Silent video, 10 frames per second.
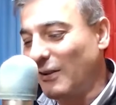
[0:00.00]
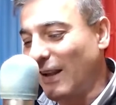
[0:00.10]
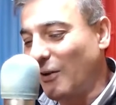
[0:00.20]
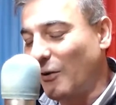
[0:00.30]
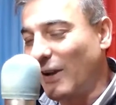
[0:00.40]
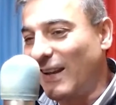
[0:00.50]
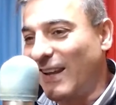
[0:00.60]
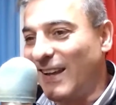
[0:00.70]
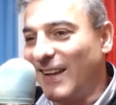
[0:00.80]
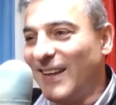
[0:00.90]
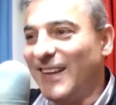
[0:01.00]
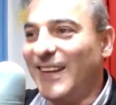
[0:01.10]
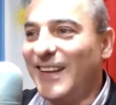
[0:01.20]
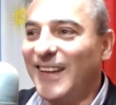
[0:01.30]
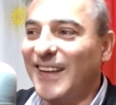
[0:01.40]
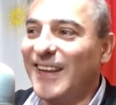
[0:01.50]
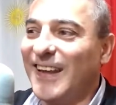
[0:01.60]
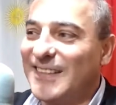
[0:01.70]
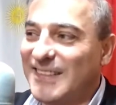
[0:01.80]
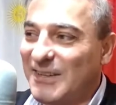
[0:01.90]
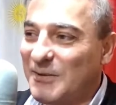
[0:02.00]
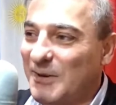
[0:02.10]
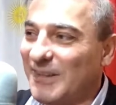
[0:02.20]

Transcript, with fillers: Noelia. Eh, así que bueno.